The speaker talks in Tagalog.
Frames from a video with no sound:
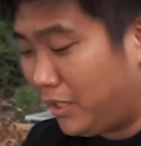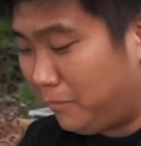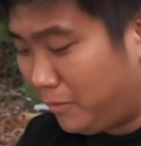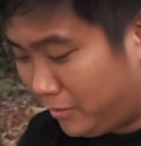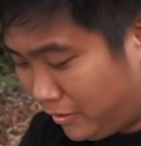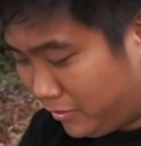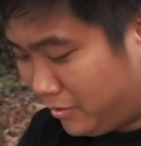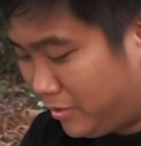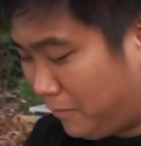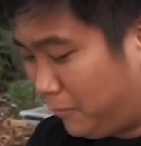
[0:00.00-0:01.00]
ka
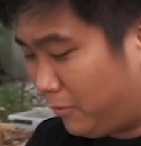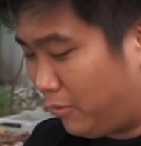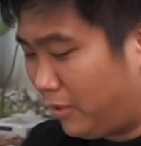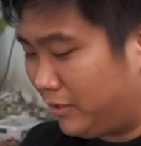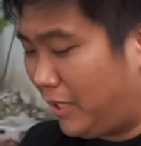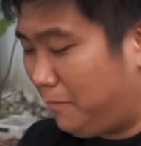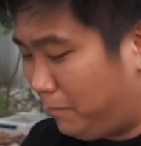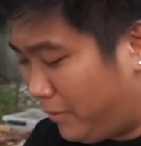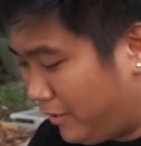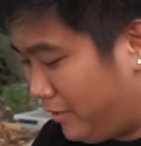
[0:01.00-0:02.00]
ebidensya. Puro ka type
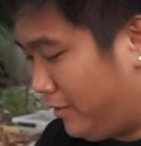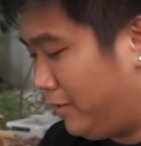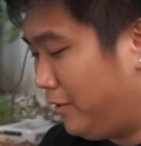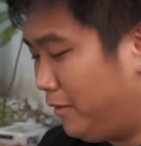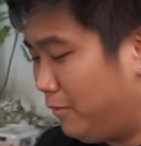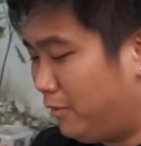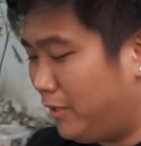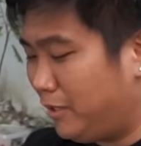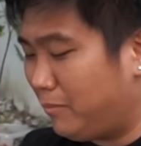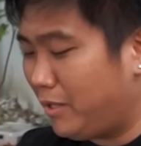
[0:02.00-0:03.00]
eh.
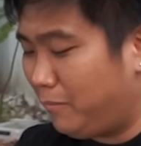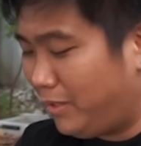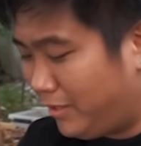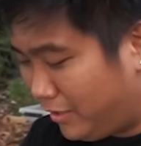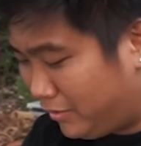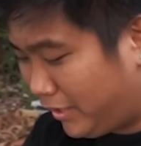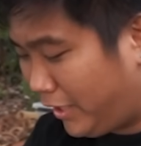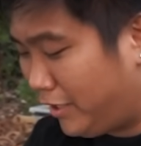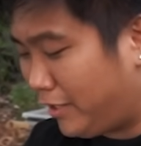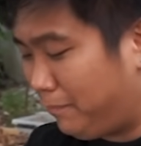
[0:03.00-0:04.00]
Wala namang ebidensya,
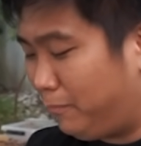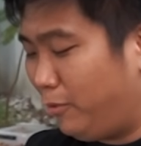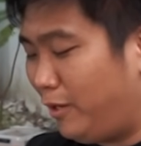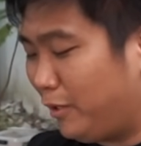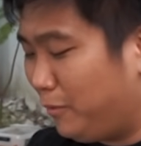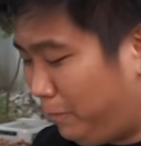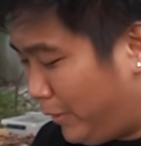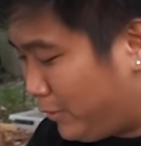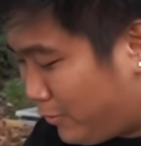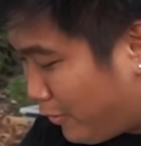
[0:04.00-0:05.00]
kinrap mo lang yung
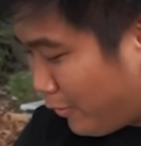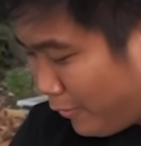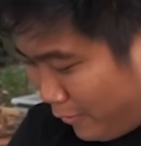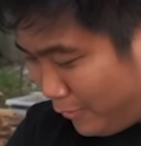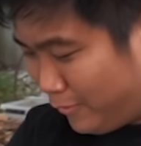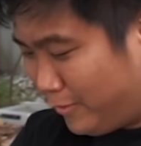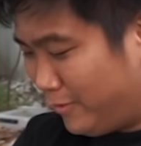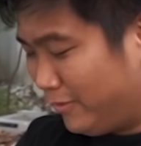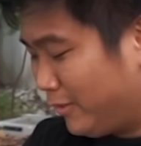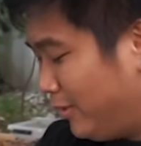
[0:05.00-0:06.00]
picture ko.
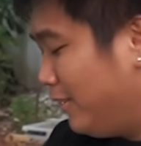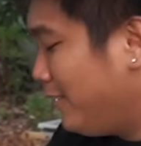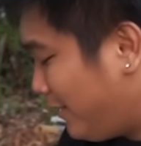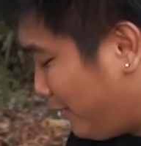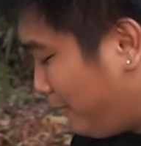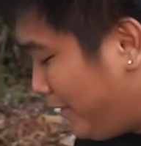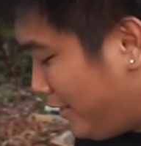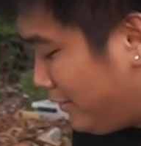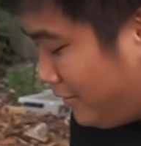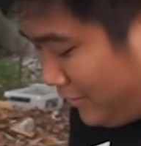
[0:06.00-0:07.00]
Ano ba
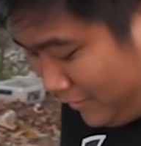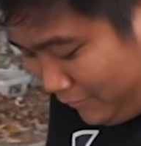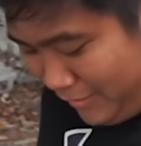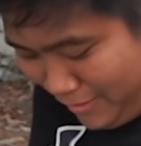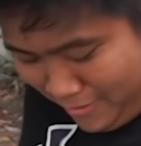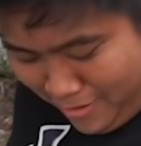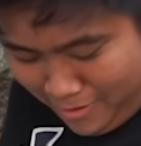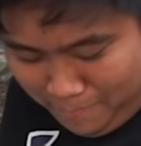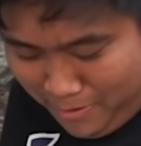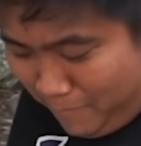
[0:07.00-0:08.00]
yan? Tara na
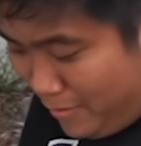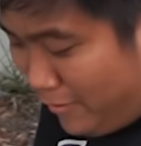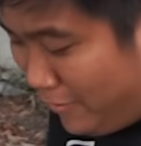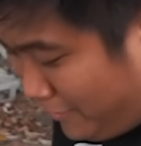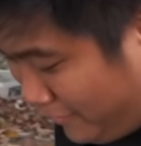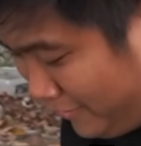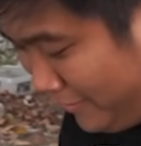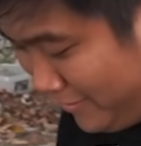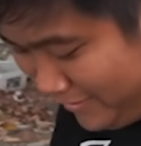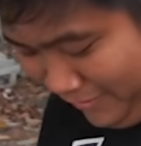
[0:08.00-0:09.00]
nga, baby girl.
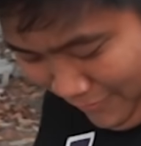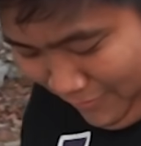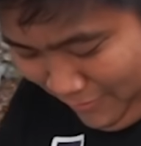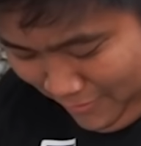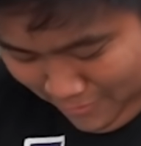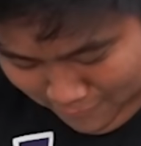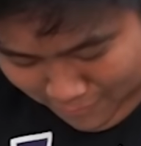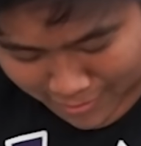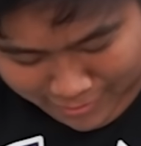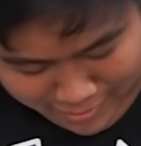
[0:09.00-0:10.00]

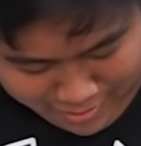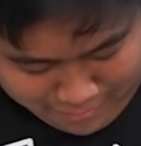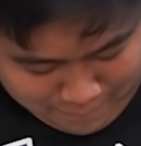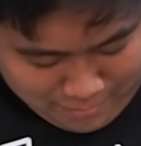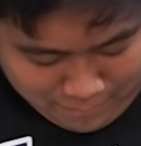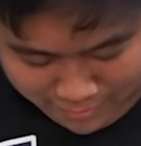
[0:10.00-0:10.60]
Walang niya ka, baby